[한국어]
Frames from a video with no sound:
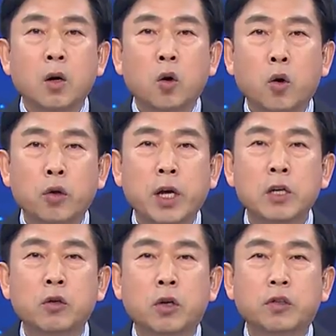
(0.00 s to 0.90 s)

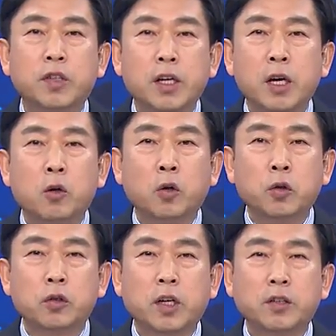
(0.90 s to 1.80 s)
코로나19로 세계
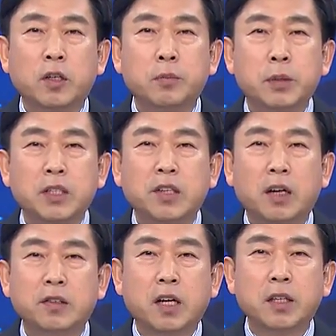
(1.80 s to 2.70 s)
곳곳에서
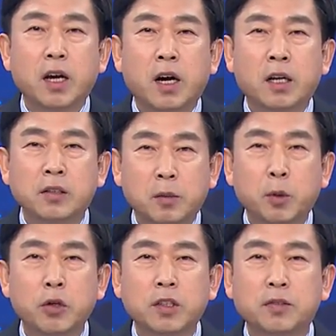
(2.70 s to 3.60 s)
비상사태가
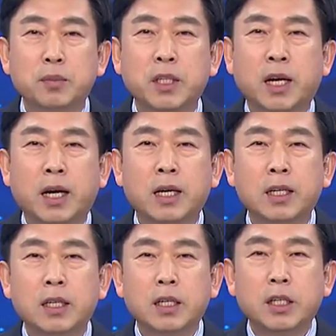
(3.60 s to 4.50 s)
선포됐습니다.
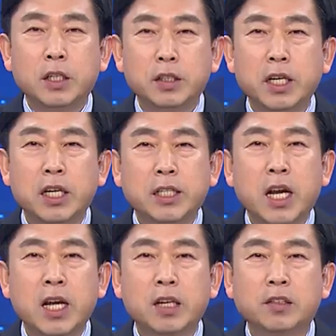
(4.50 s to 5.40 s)
현재
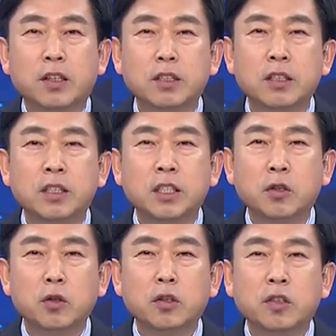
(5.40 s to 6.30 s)
이탈리아에서는
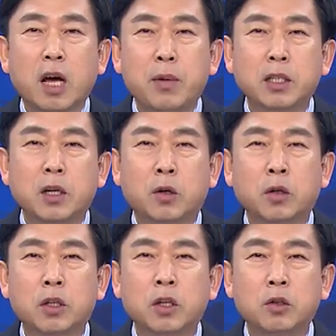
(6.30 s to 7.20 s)
치솟는
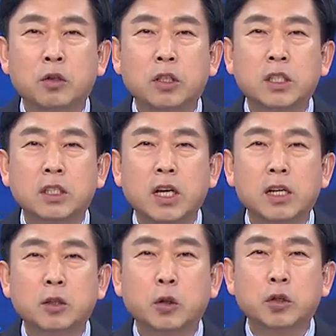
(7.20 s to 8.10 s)
사망자로 결국
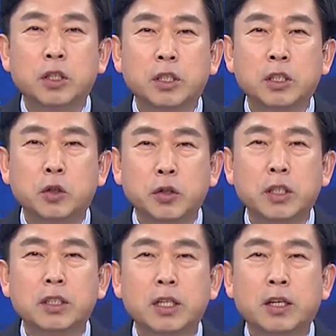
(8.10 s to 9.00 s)
극단의 조치를
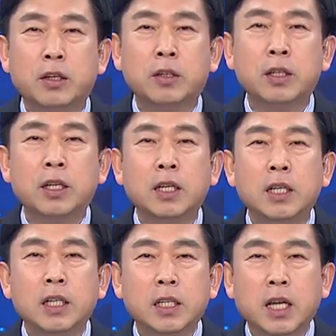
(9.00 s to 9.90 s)
취했는데요.
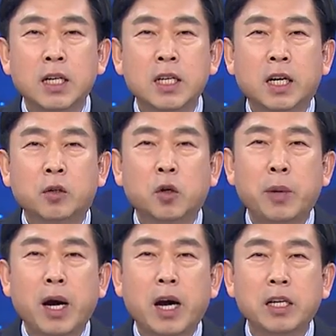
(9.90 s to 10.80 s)
이탈리아
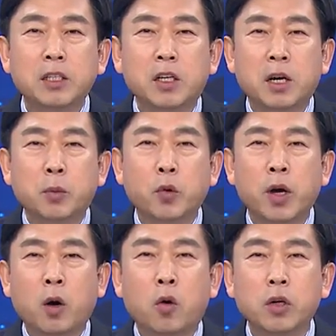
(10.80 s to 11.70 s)
로마
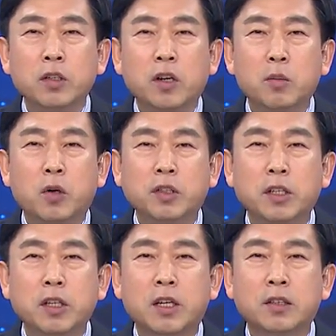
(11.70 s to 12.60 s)
한인연합교회 홍기성 목사
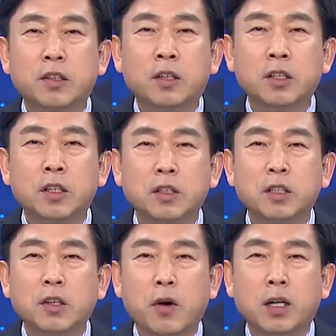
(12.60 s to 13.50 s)
연결해서
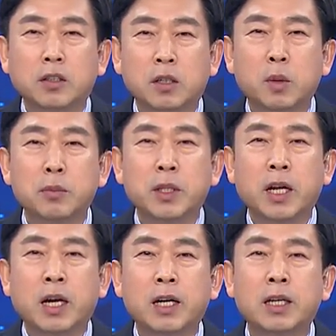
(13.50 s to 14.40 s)
현지 상황
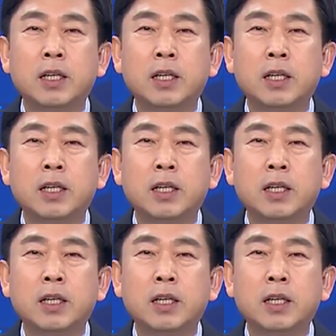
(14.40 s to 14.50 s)
들어봅니다.